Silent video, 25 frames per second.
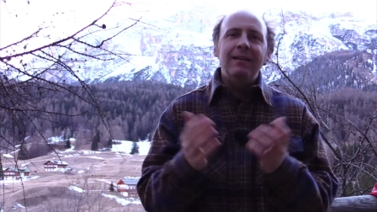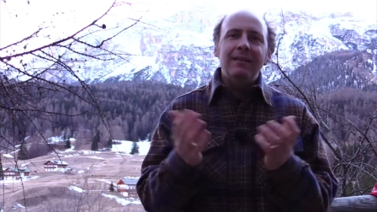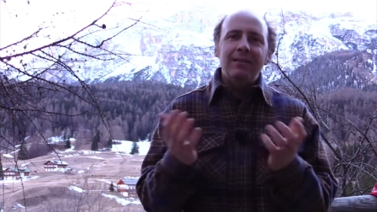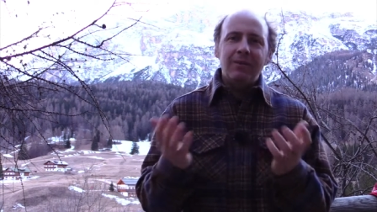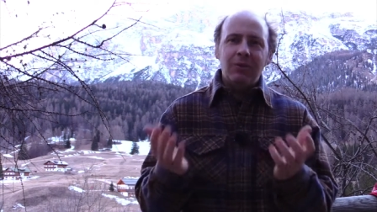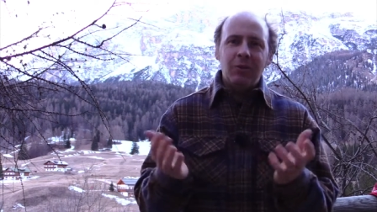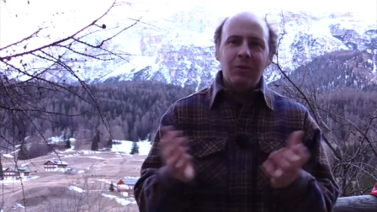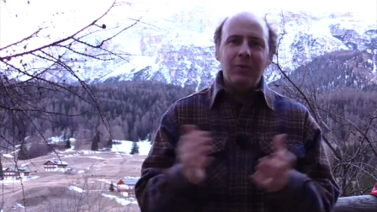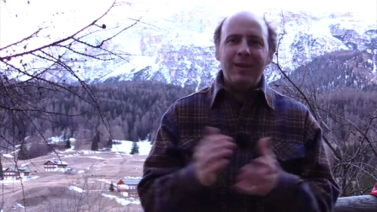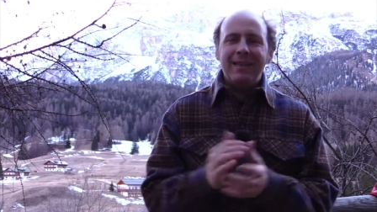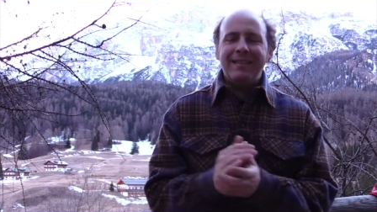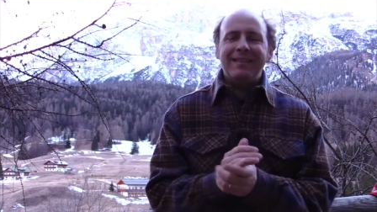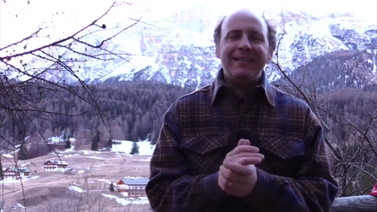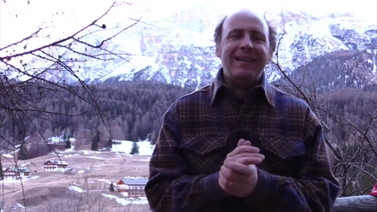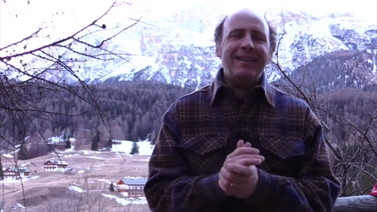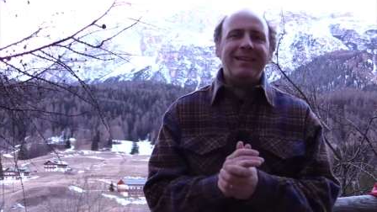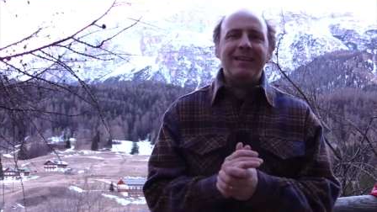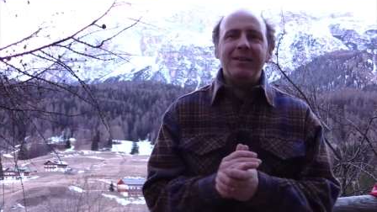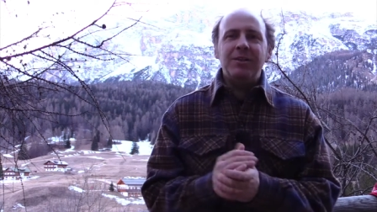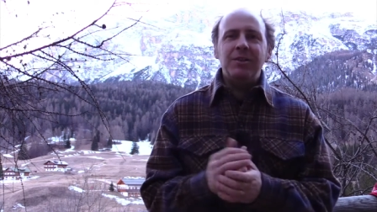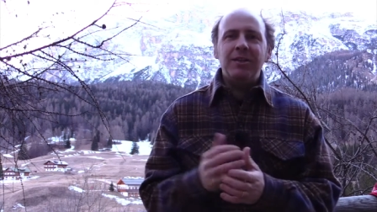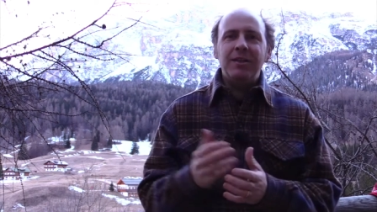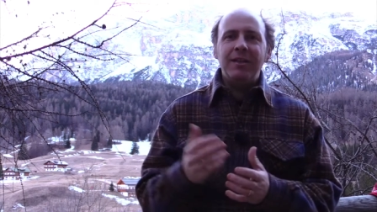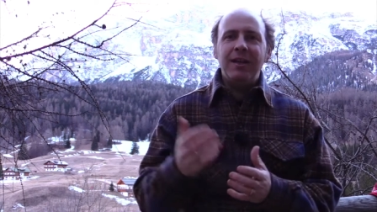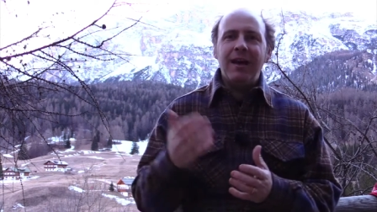di una
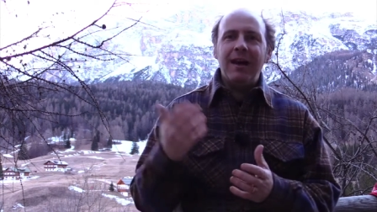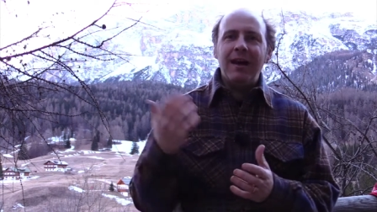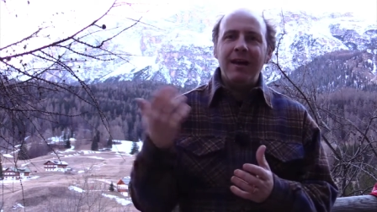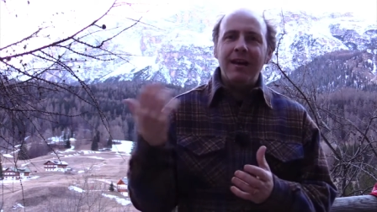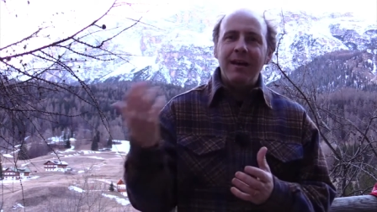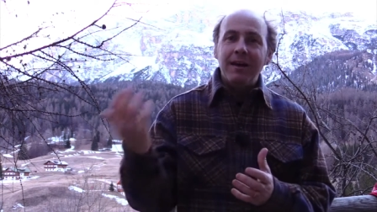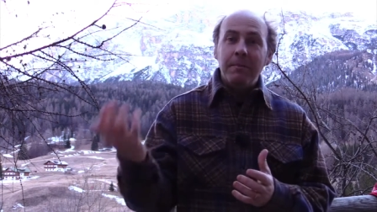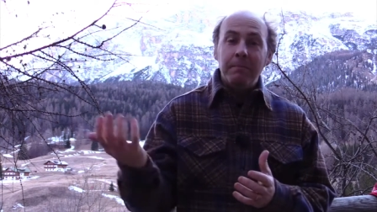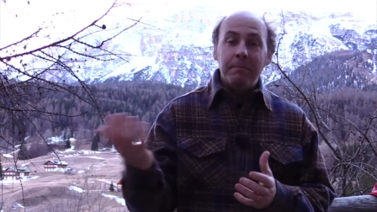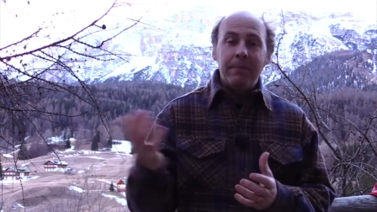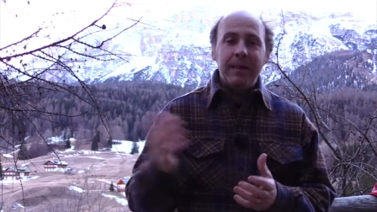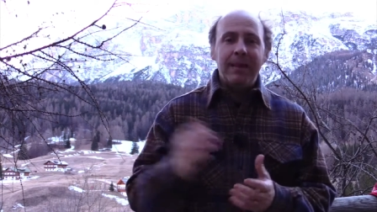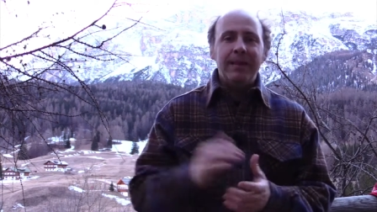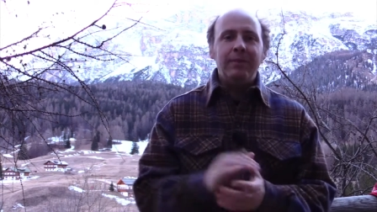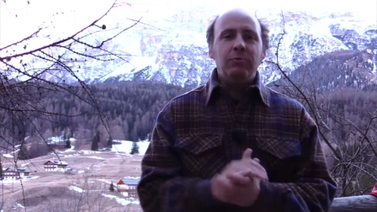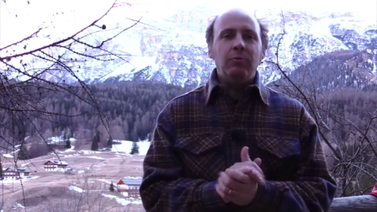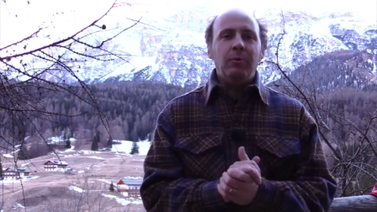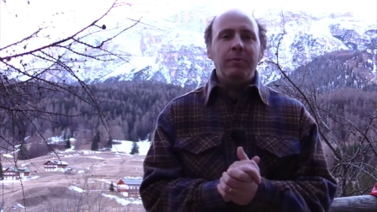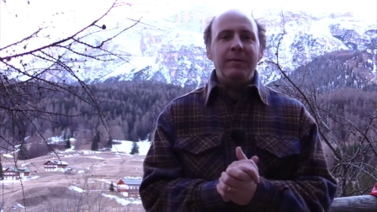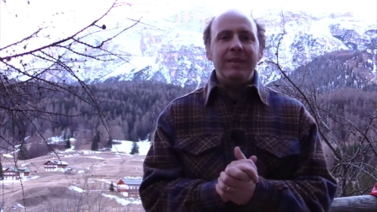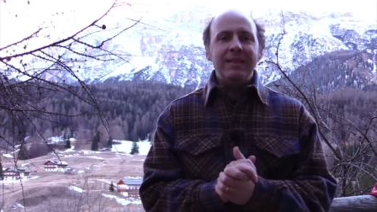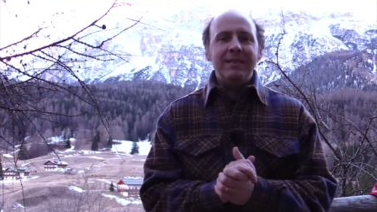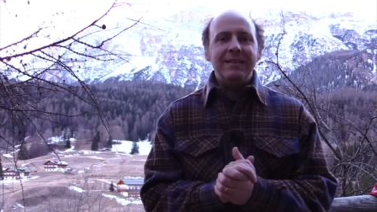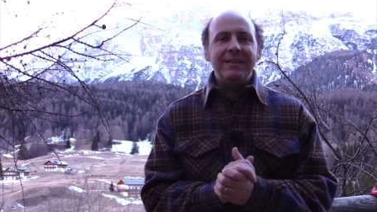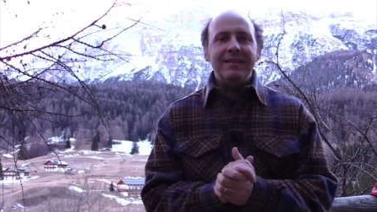strategia per il tuo
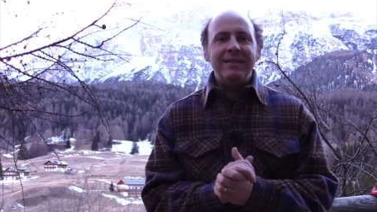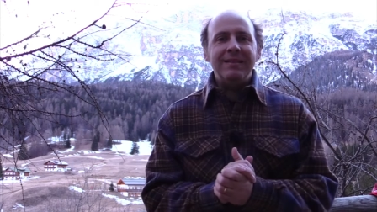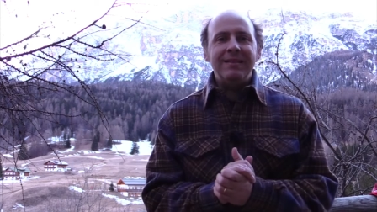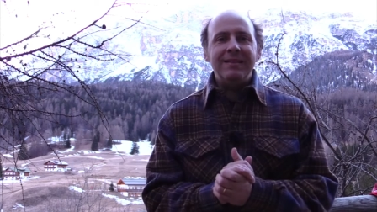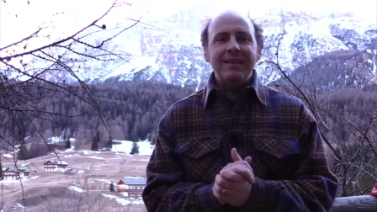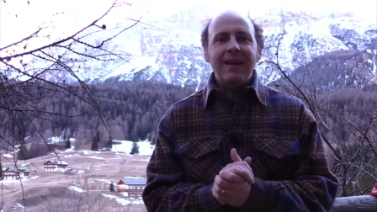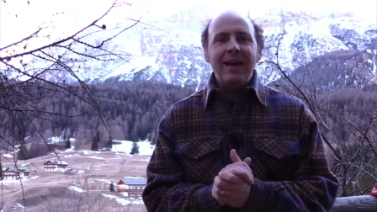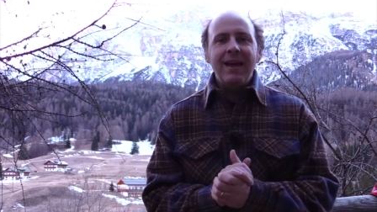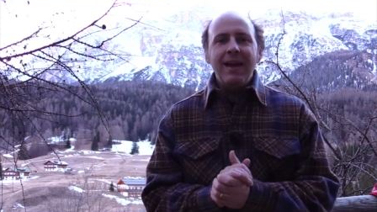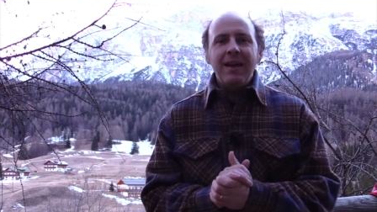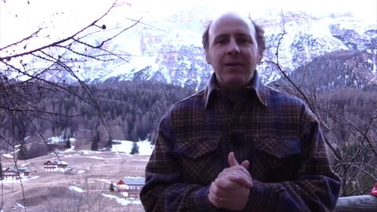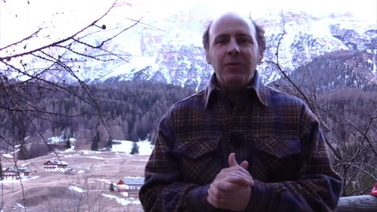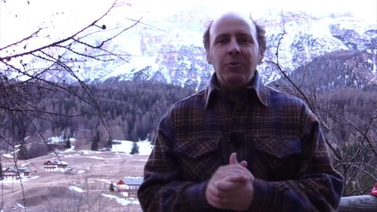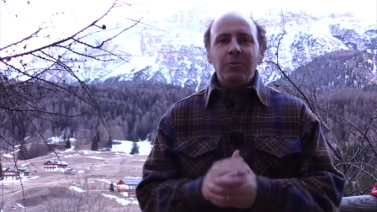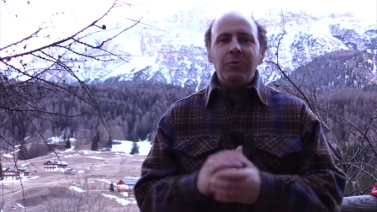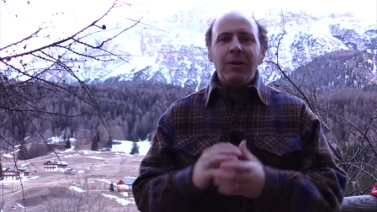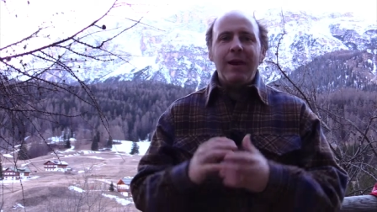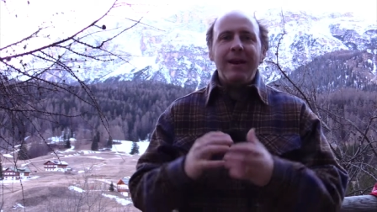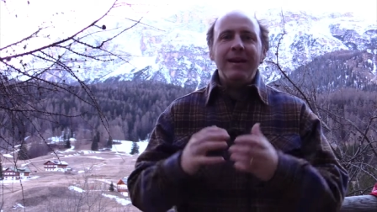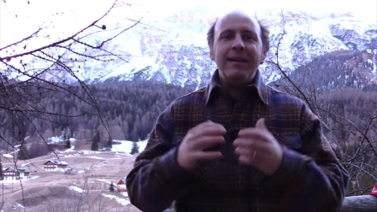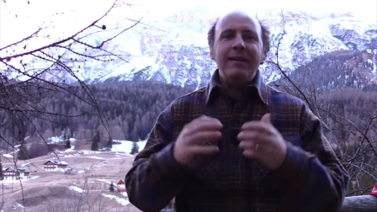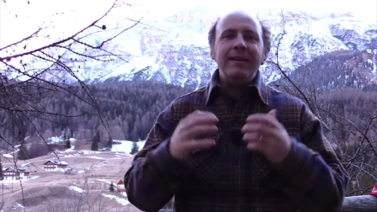business? Dunque,